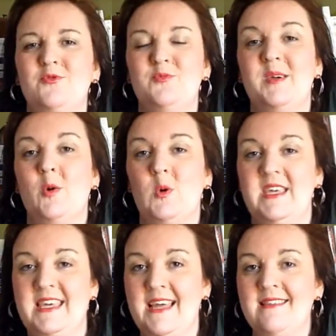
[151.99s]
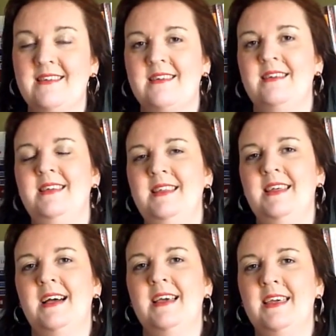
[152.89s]
numéro 4, il
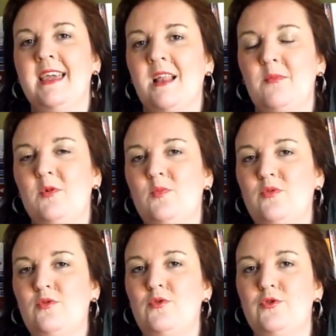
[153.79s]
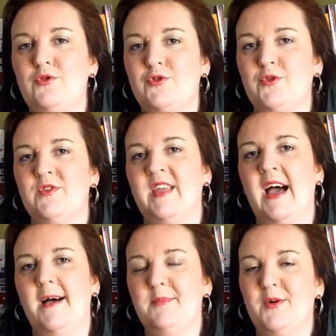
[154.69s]
y a également beaucoup de choses
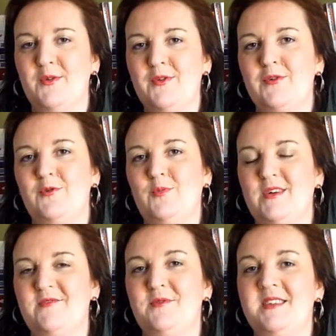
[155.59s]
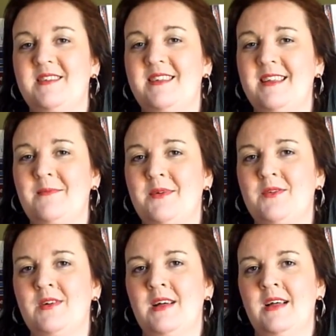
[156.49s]
à apprendre du point de vue des
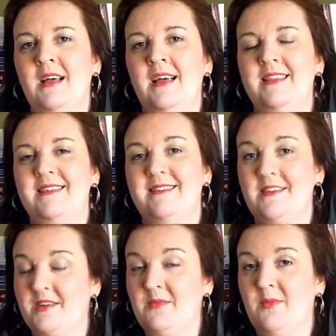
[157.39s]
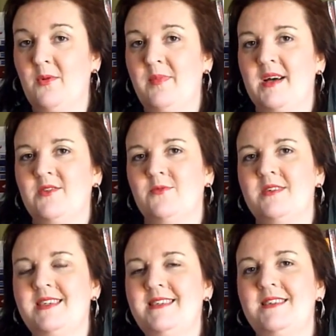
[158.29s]
éléments, des événements
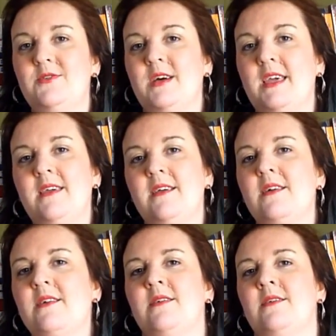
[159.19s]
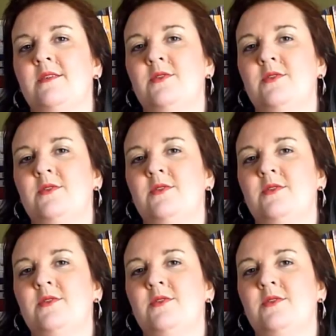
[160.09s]
pardon, historiques euh,